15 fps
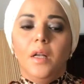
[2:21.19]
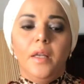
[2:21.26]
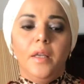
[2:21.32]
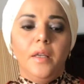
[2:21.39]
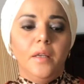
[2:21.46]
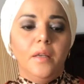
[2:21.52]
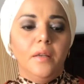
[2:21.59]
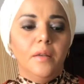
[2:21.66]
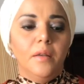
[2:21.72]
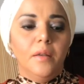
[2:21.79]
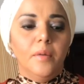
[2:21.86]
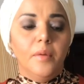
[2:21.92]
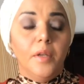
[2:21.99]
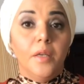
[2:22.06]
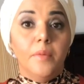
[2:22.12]

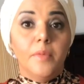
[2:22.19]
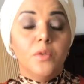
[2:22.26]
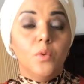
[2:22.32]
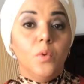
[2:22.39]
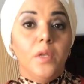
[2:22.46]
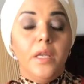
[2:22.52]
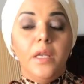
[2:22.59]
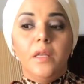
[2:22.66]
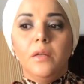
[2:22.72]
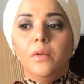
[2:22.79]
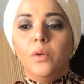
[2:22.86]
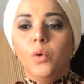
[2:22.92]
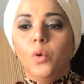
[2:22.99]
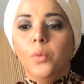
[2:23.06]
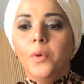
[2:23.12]
آه، مسؤولين
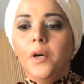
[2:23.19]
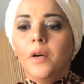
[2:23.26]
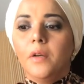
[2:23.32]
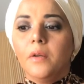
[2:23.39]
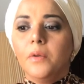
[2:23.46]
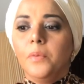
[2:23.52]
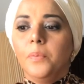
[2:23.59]
كبار